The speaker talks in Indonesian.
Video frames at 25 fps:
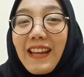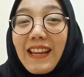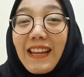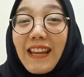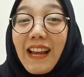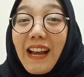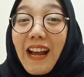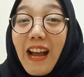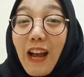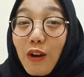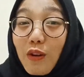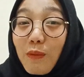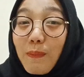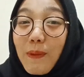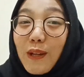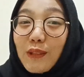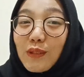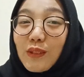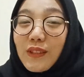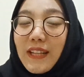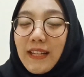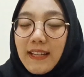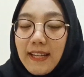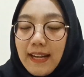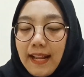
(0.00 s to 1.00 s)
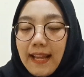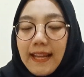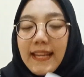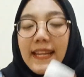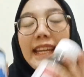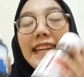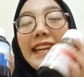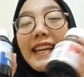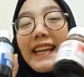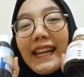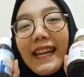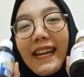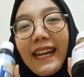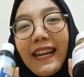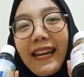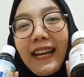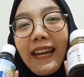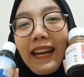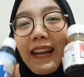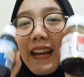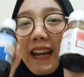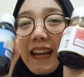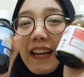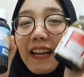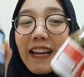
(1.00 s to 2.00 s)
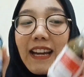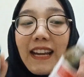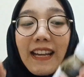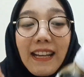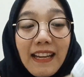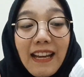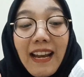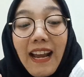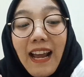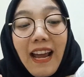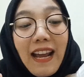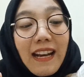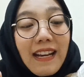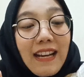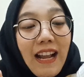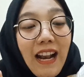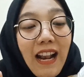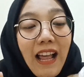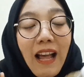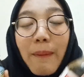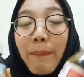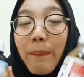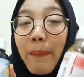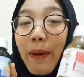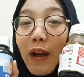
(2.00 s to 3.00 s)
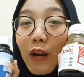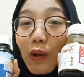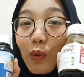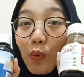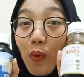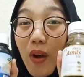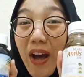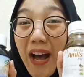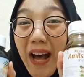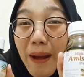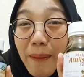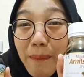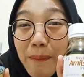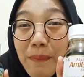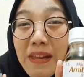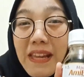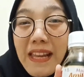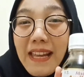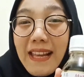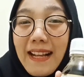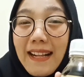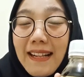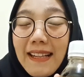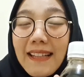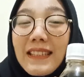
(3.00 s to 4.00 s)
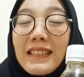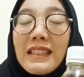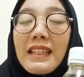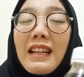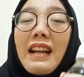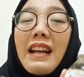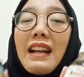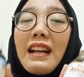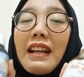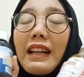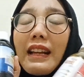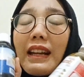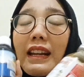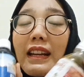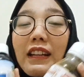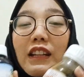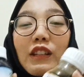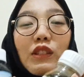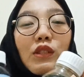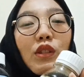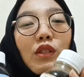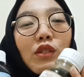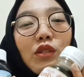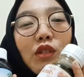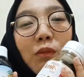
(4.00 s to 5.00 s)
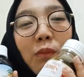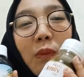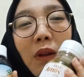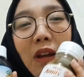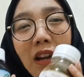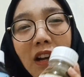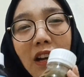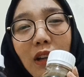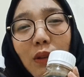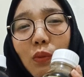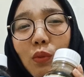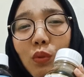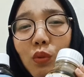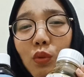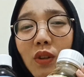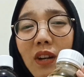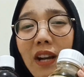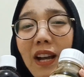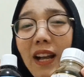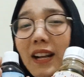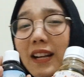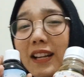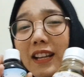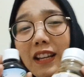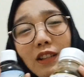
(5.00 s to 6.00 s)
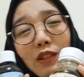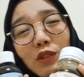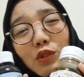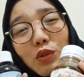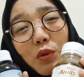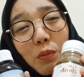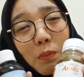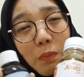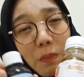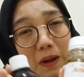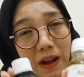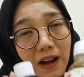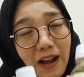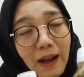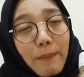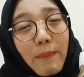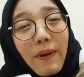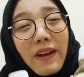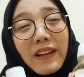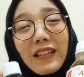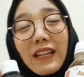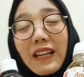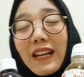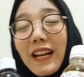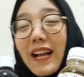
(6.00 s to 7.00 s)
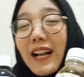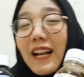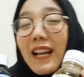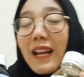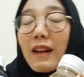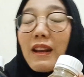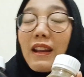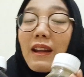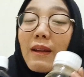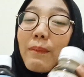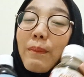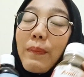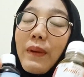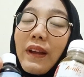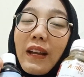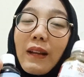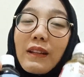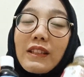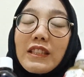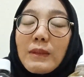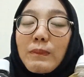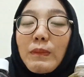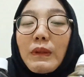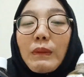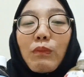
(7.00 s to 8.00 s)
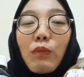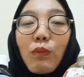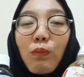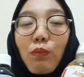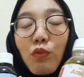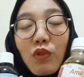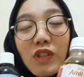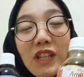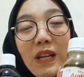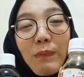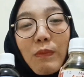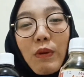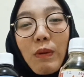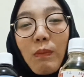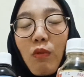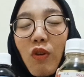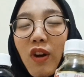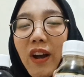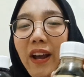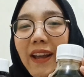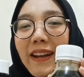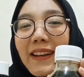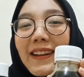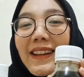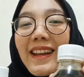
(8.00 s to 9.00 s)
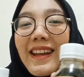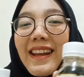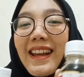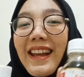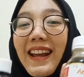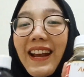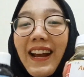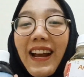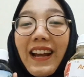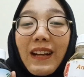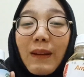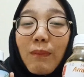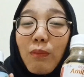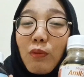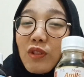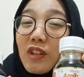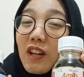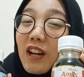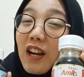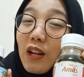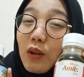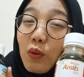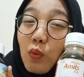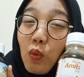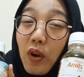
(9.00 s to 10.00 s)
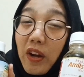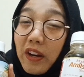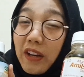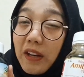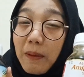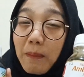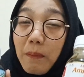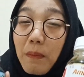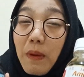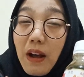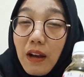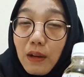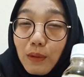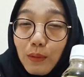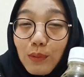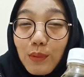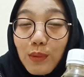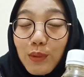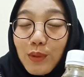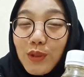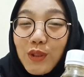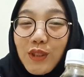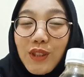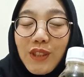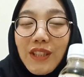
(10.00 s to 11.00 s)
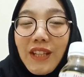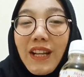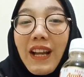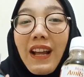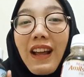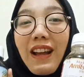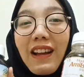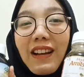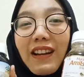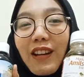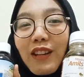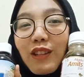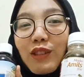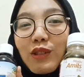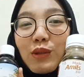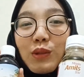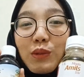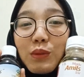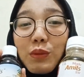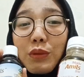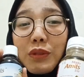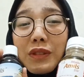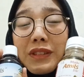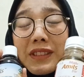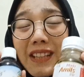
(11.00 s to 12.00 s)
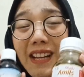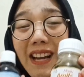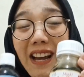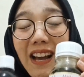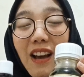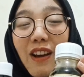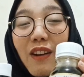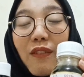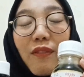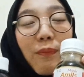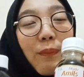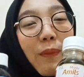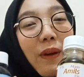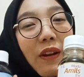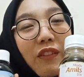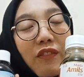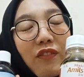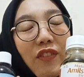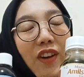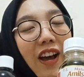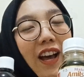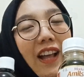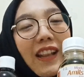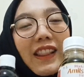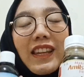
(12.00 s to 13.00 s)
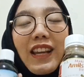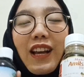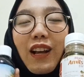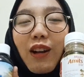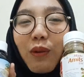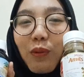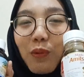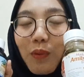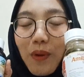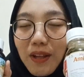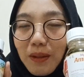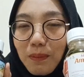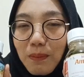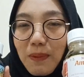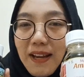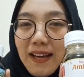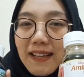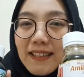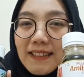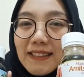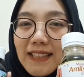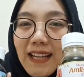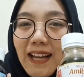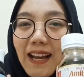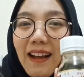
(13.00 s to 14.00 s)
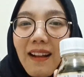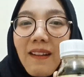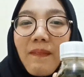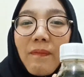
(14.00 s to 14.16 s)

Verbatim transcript: Yang aku maksud adalah ini, ini adalah madu amil. Ini cocok banget untuk kalian coba bagi kalian yang pengen cepat punya bobotan. karena punya kandungan yang bagus dan juga manfaat yang luar biasa.